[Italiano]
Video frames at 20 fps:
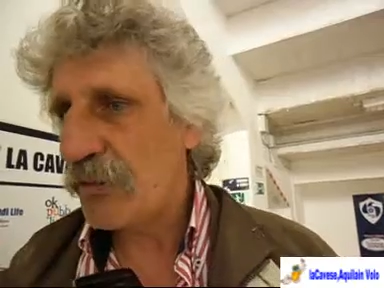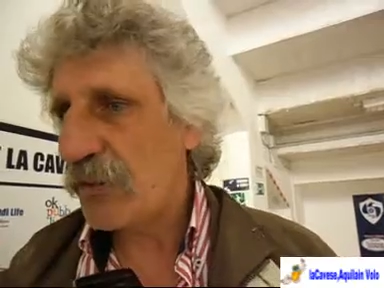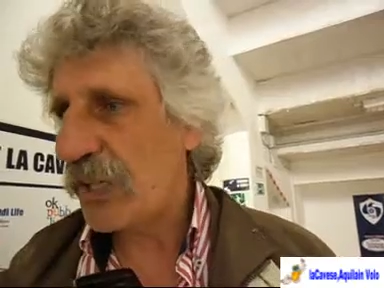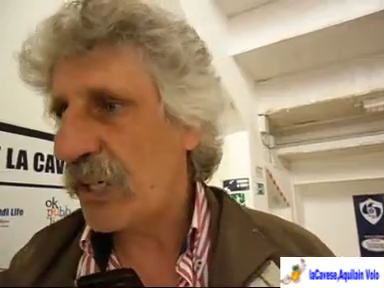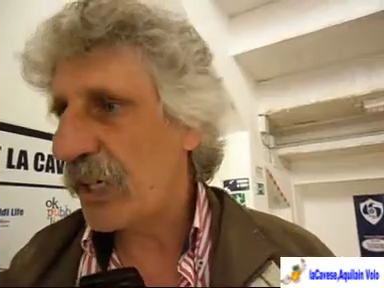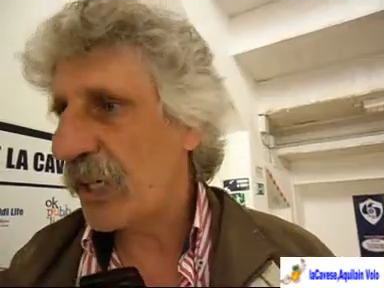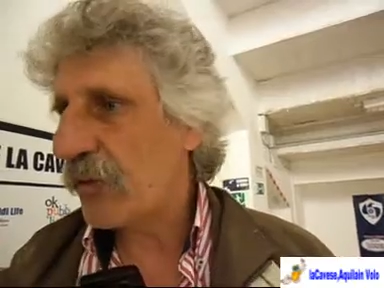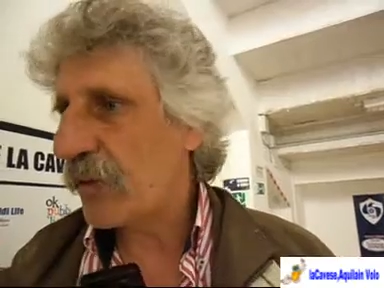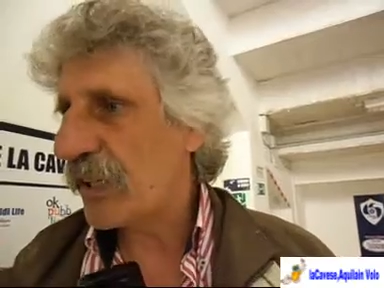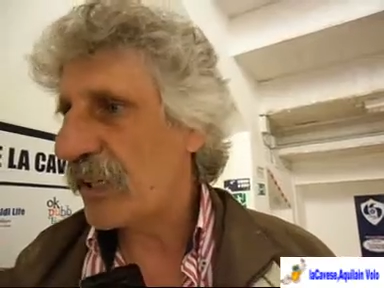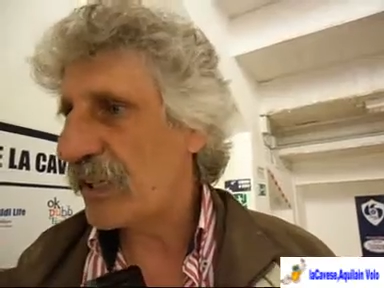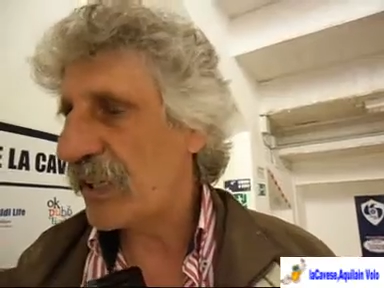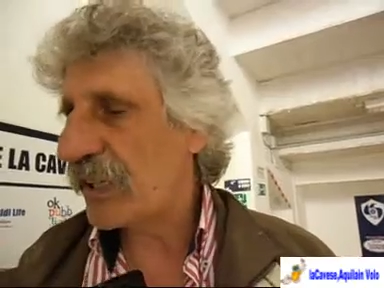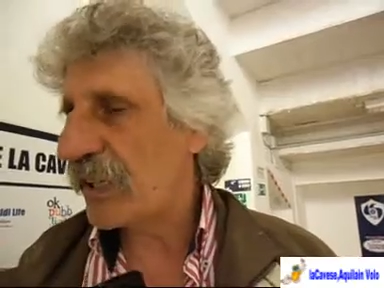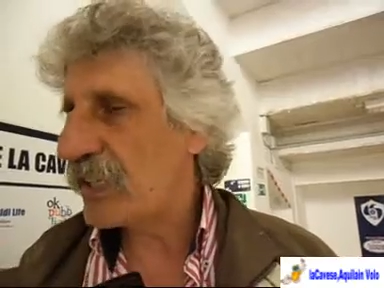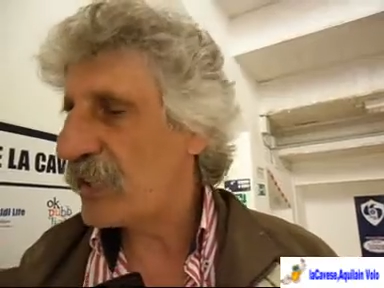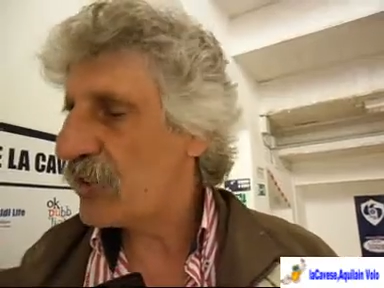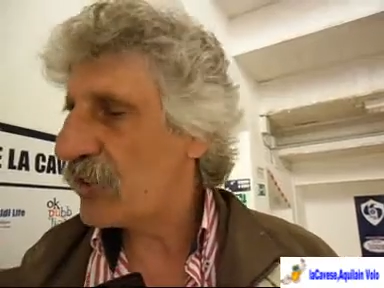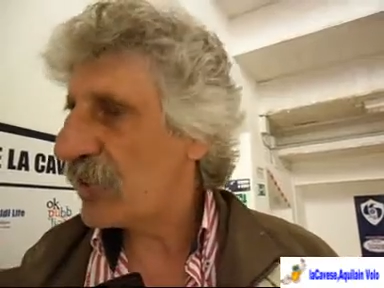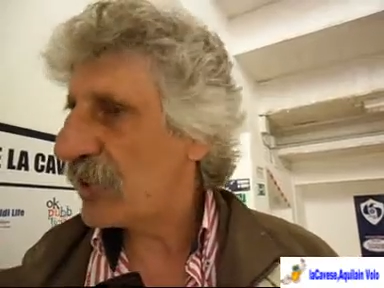della qualità
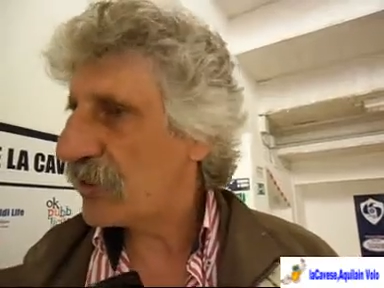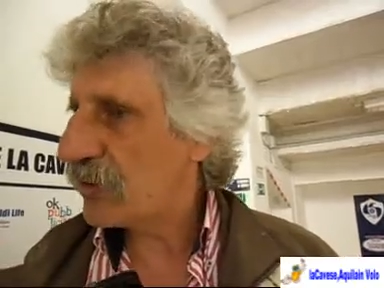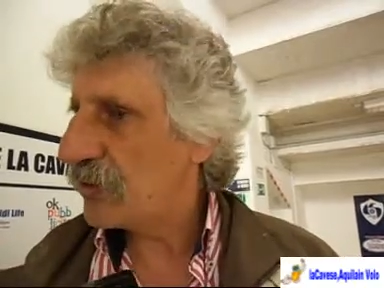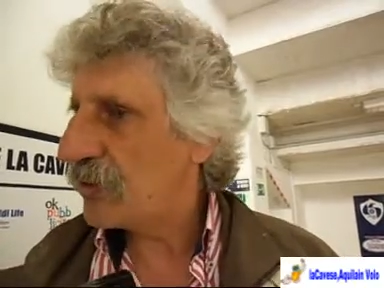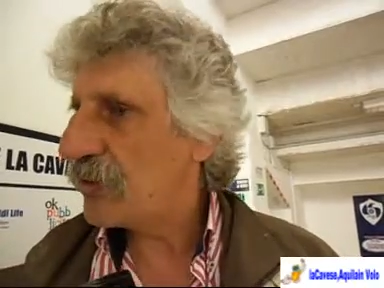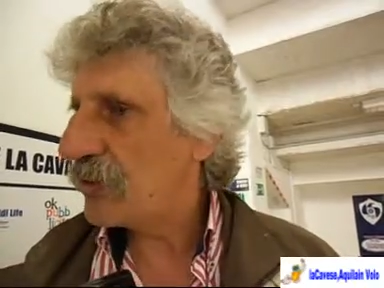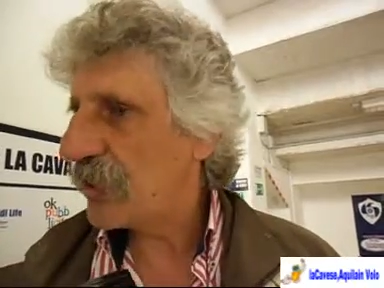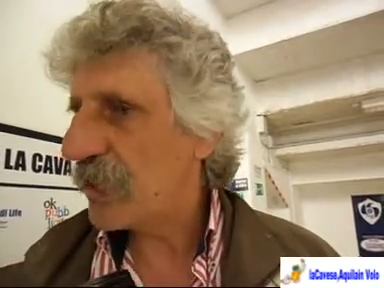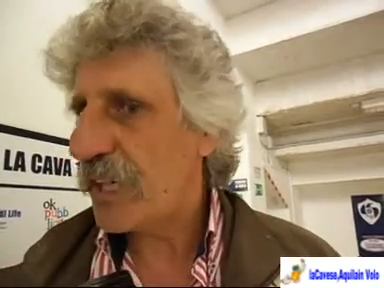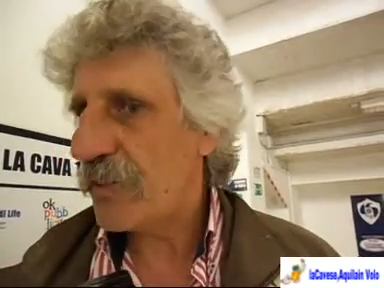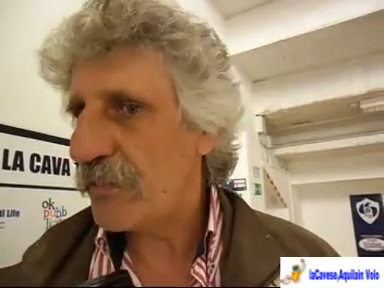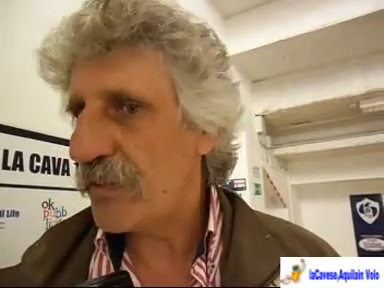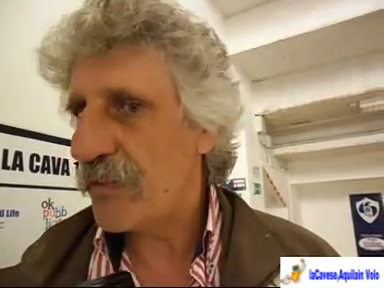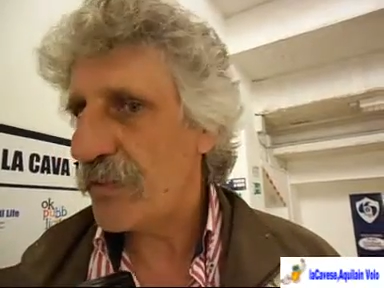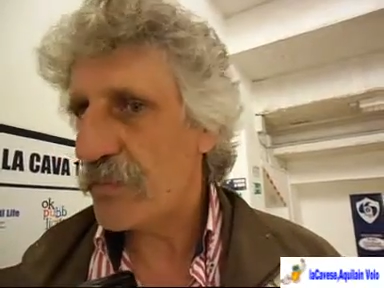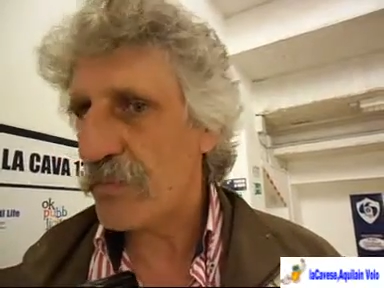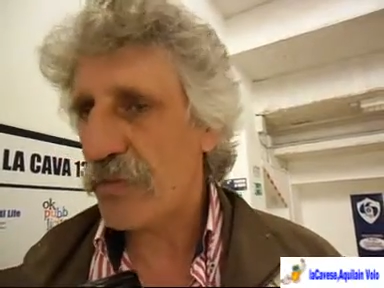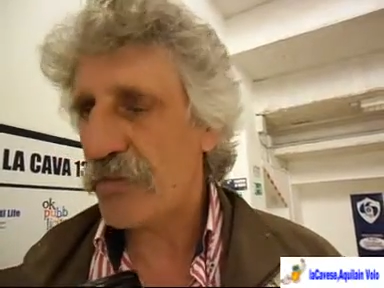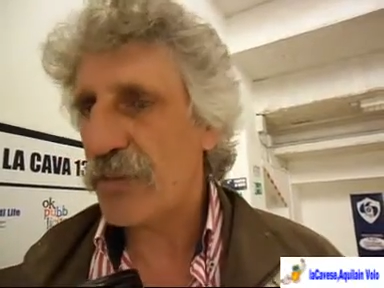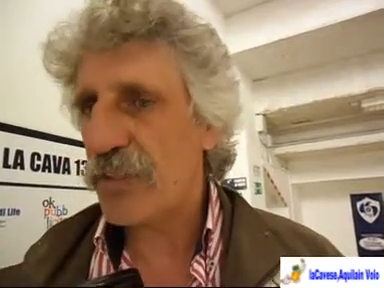dei giocatori, abbiamo
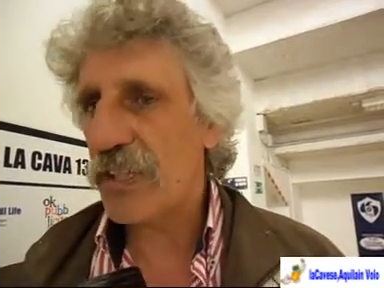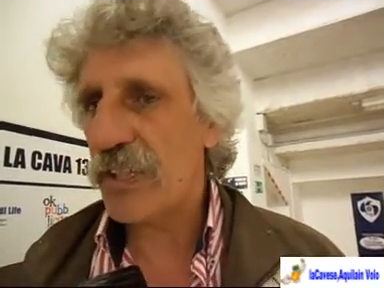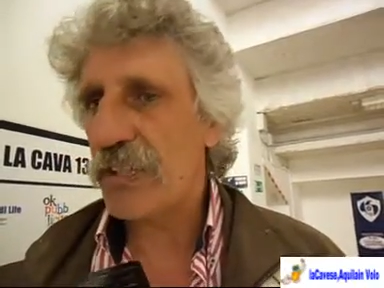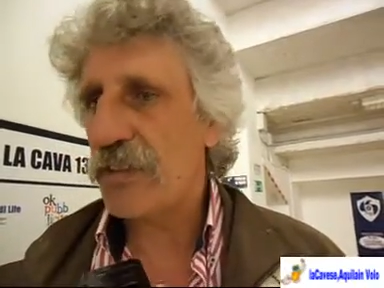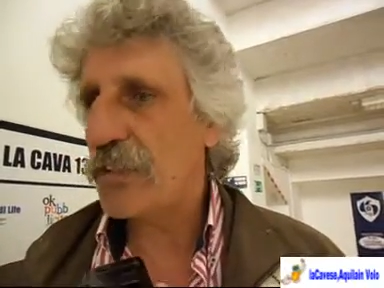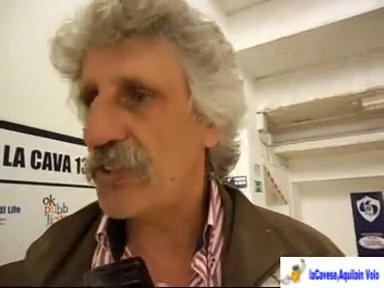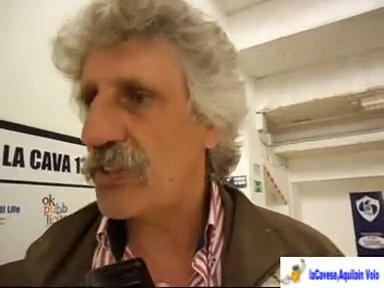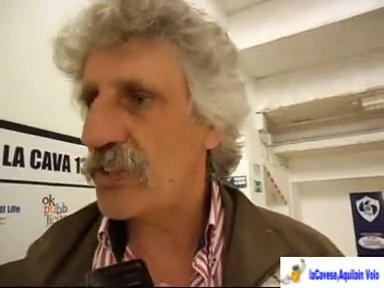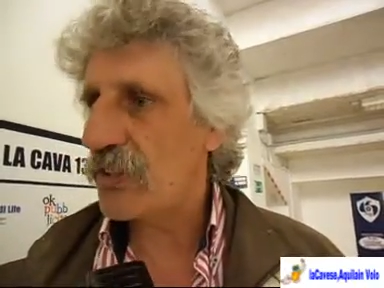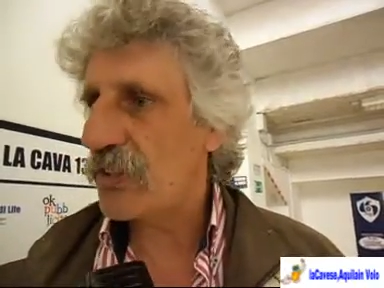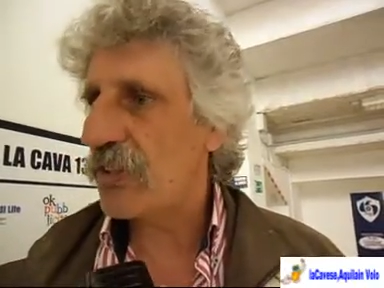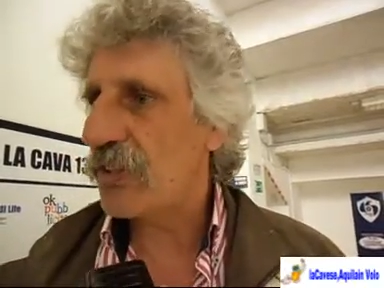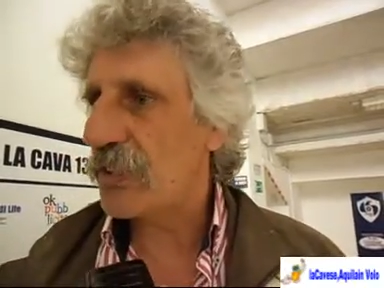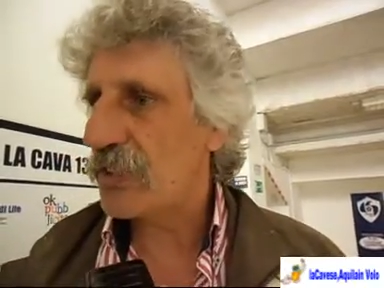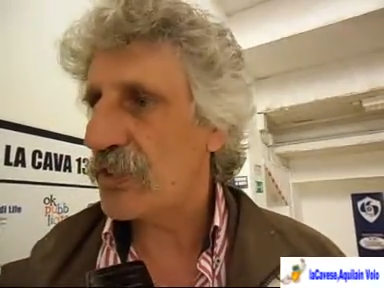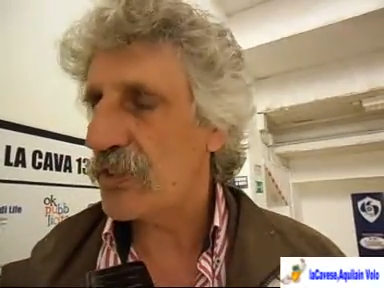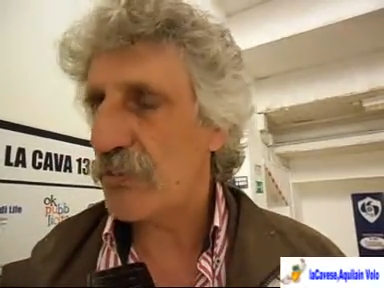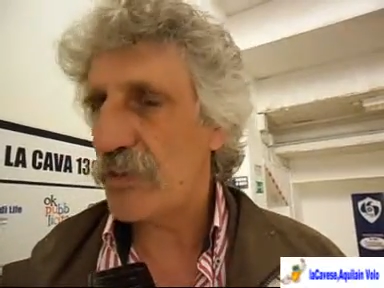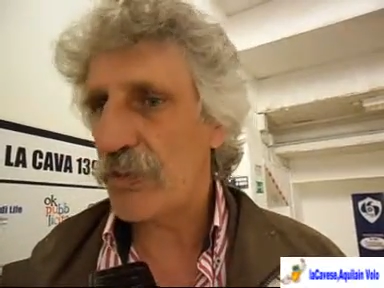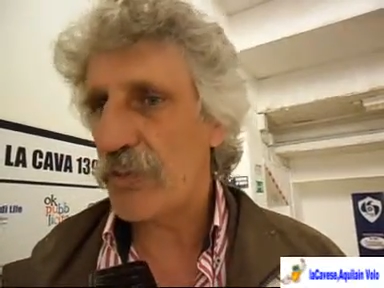approfittato di ciò e
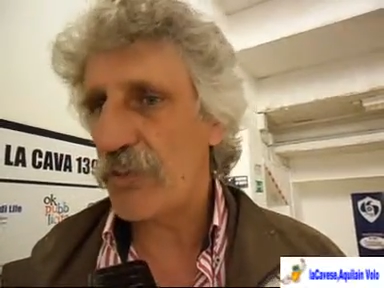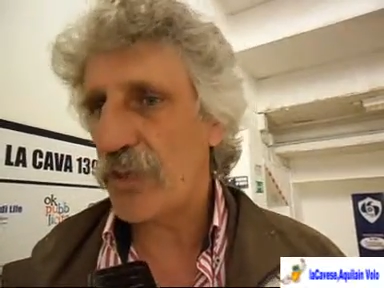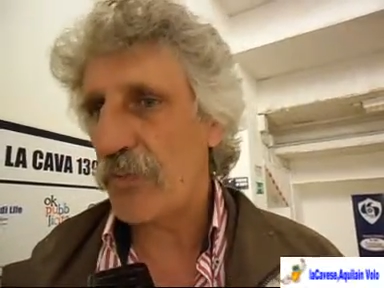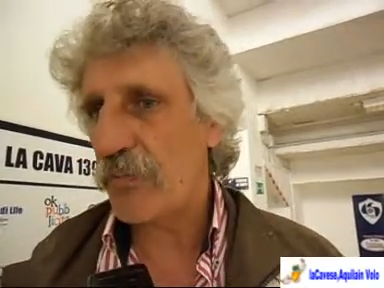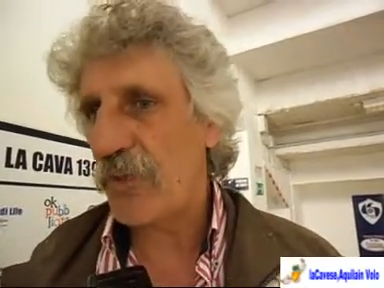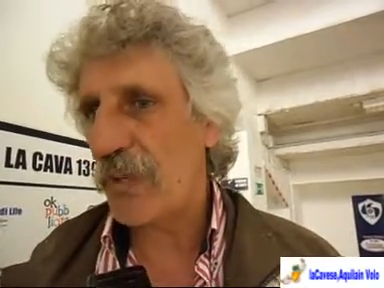soprattutto